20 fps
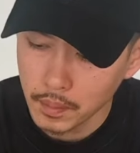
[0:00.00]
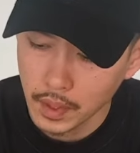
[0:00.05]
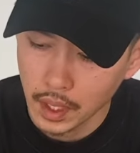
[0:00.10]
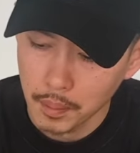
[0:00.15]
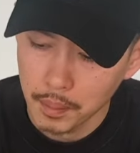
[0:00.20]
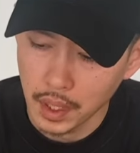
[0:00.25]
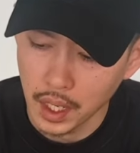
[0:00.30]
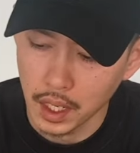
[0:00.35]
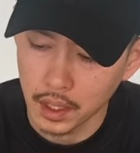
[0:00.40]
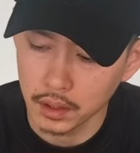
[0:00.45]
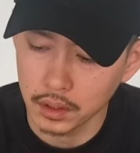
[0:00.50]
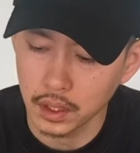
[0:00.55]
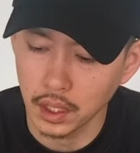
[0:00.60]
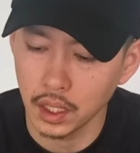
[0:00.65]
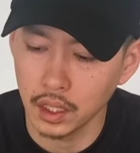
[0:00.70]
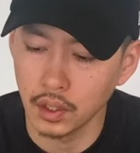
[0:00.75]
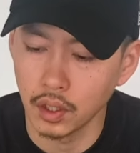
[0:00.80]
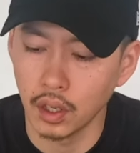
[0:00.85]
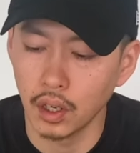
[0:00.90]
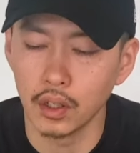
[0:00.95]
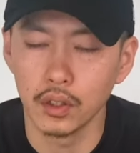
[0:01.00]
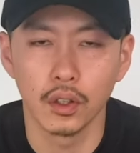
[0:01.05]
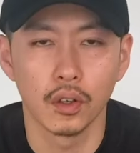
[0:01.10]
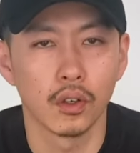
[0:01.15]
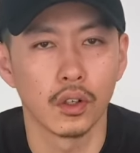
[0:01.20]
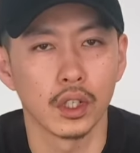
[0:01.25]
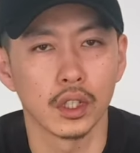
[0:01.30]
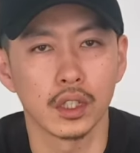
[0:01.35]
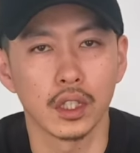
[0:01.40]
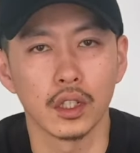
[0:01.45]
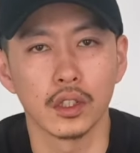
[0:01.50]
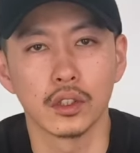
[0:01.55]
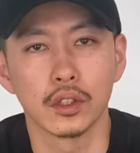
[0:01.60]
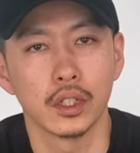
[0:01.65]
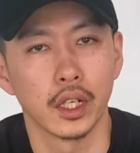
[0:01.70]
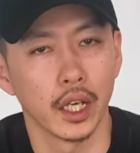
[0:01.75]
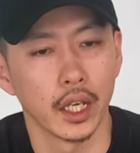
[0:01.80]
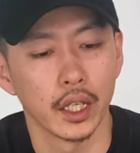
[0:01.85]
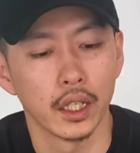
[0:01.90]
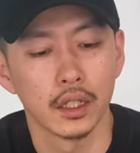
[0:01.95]
まあ、ある程度汚れてるぐ
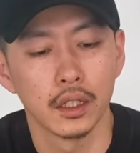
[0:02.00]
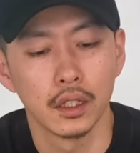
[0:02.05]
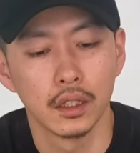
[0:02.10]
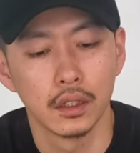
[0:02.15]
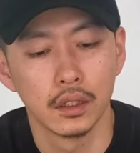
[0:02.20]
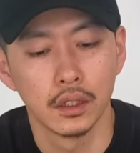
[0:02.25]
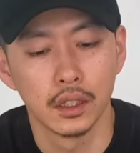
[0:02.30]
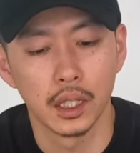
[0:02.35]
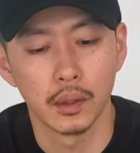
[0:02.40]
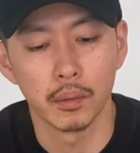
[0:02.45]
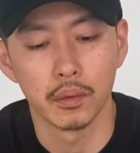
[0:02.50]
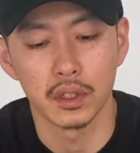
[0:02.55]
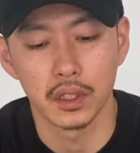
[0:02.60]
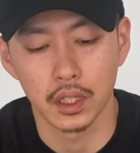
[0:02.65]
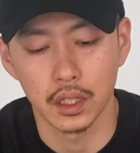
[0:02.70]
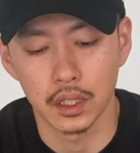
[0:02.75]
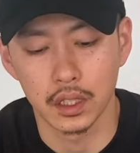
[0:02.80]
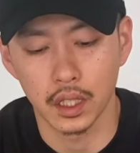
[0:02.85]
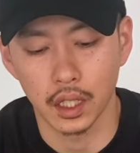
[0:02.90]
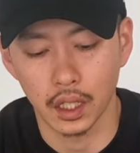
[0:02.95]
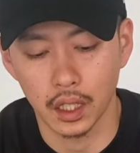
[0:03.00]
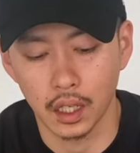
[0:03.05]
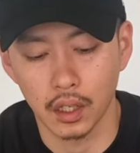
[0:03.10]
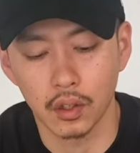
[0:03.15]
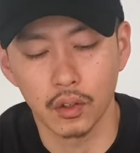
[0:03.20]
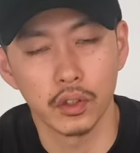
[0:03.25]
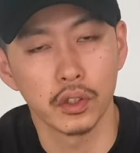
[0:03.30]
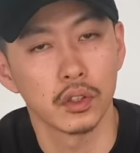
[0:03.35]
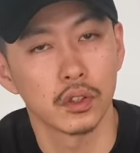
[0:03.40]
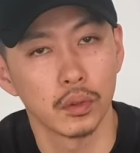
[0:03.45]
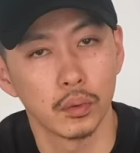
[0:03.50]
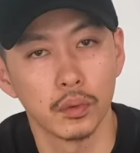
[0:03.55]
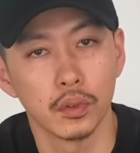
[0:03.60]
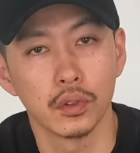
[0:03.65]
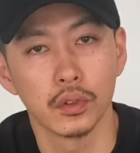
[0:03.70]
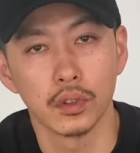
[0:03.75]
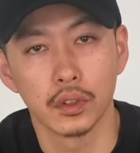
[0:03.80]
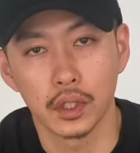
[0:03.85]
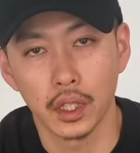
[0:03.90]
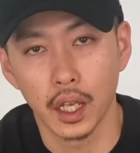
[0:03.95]
らいでも全然かっこいいと思う
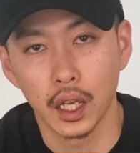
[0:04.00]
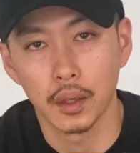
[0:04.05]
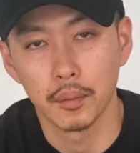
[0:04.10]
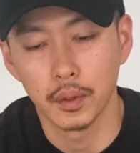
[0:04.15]
ので、